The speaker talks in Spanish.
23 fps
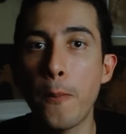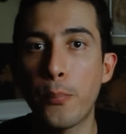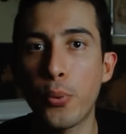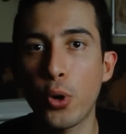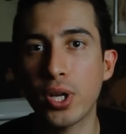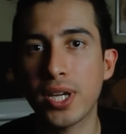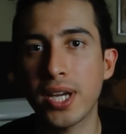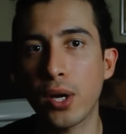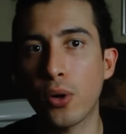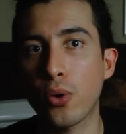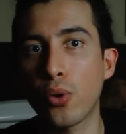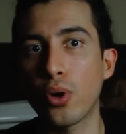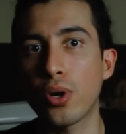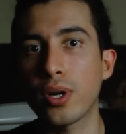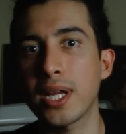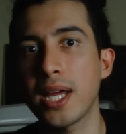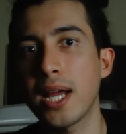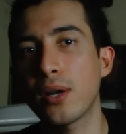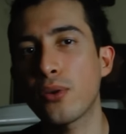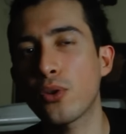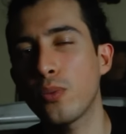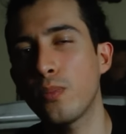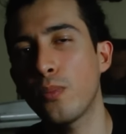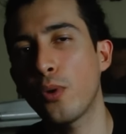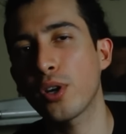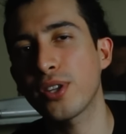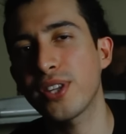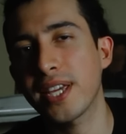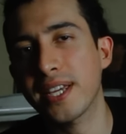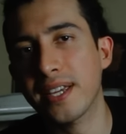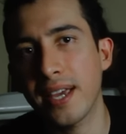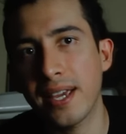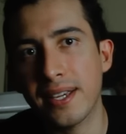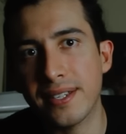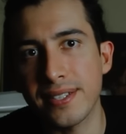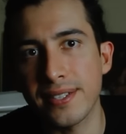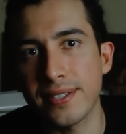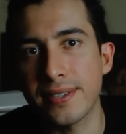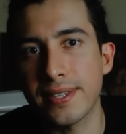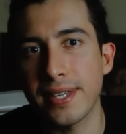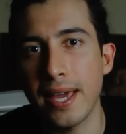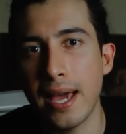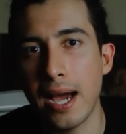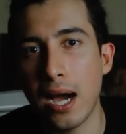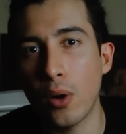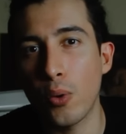porque corría el rumor de que
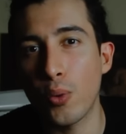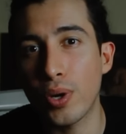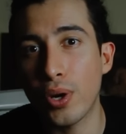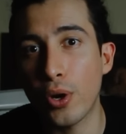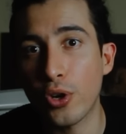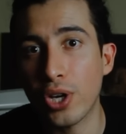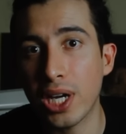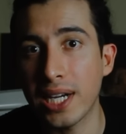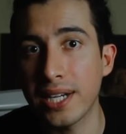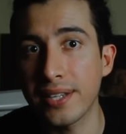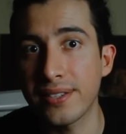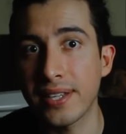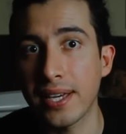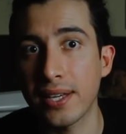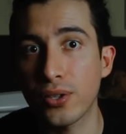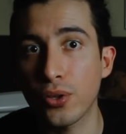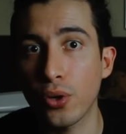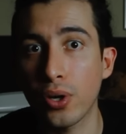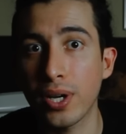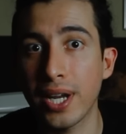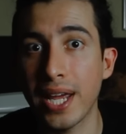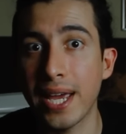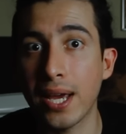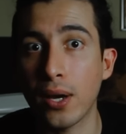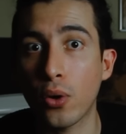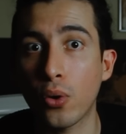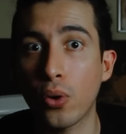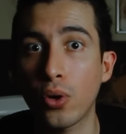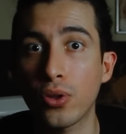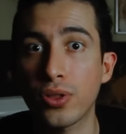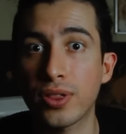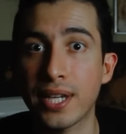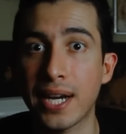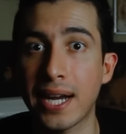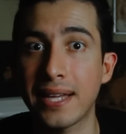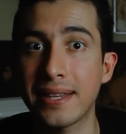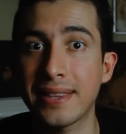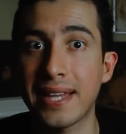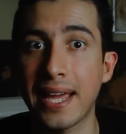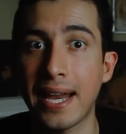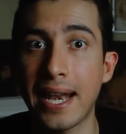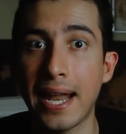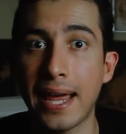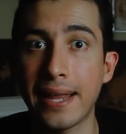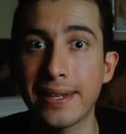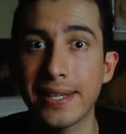existía una organización en contra
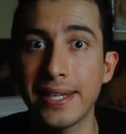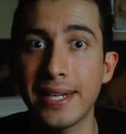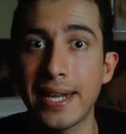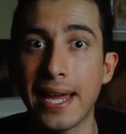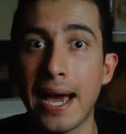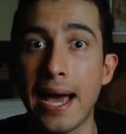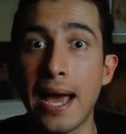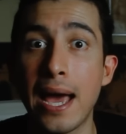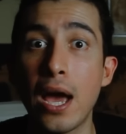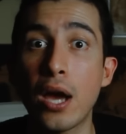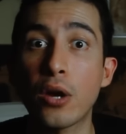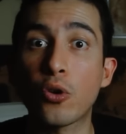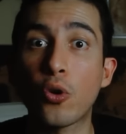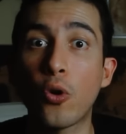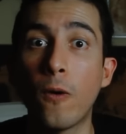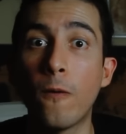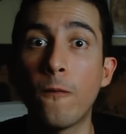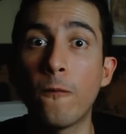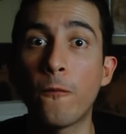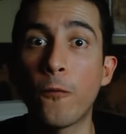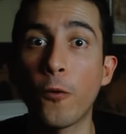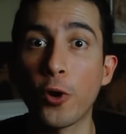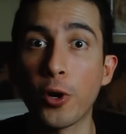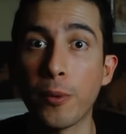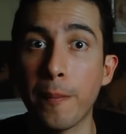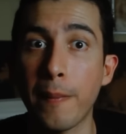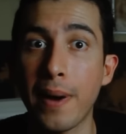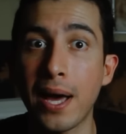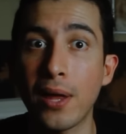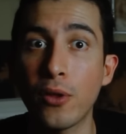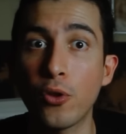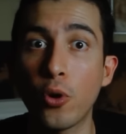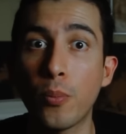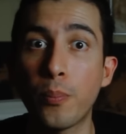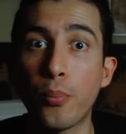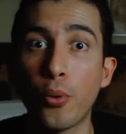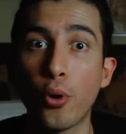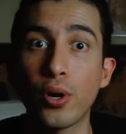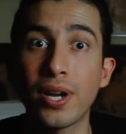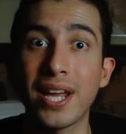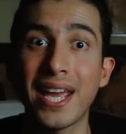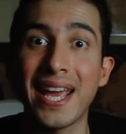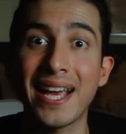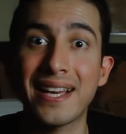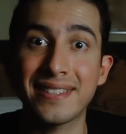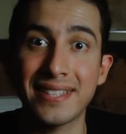de la DINA conformado
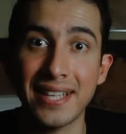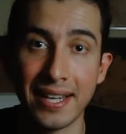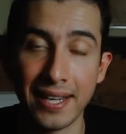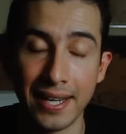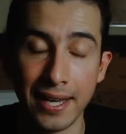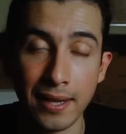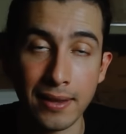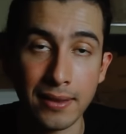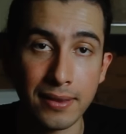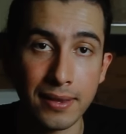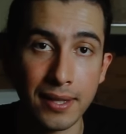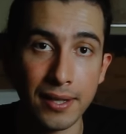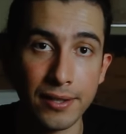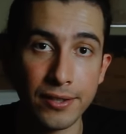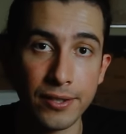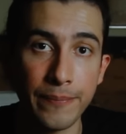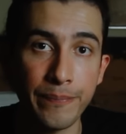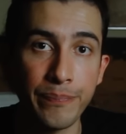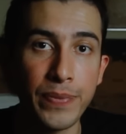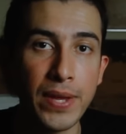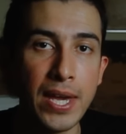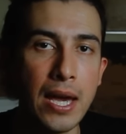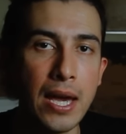por ex agentes.